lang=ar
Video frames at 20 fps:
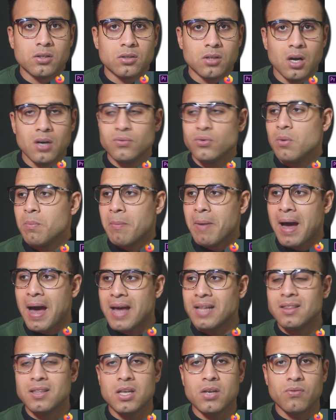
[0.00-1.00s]
اتضافهم
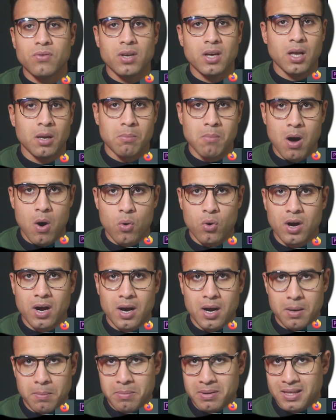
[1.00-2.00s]
عندي في
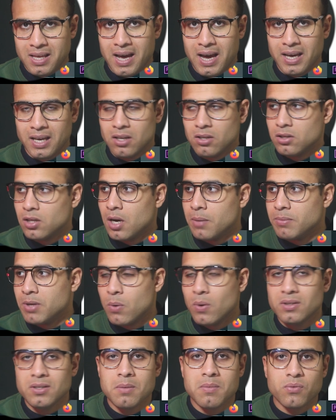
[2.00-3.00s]
الموقع بتاعي طيب
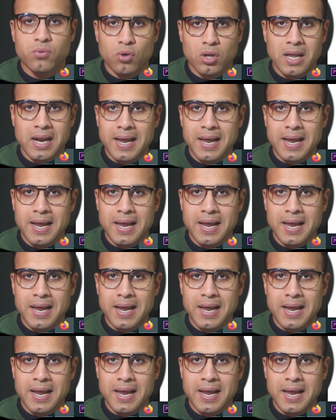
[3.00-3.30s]
دلوقتي المفروض